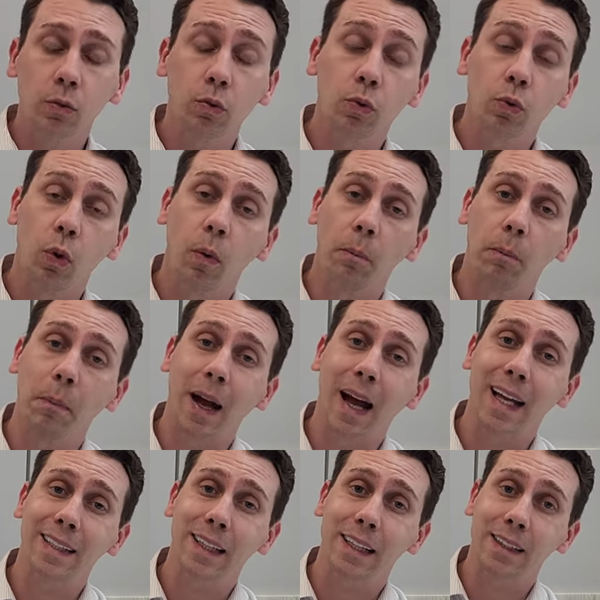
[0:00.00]

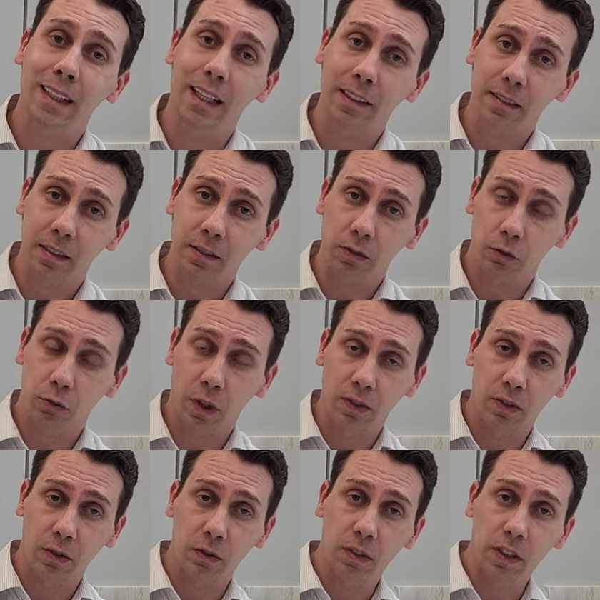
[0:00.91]
tomada nessa
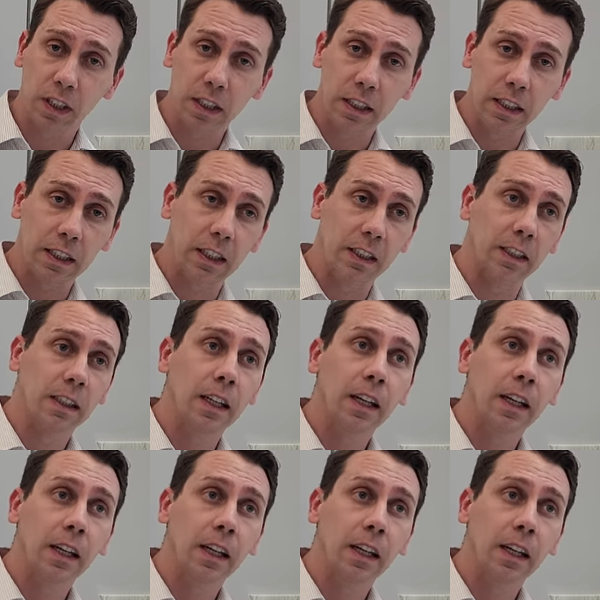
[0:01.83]
situação clínica?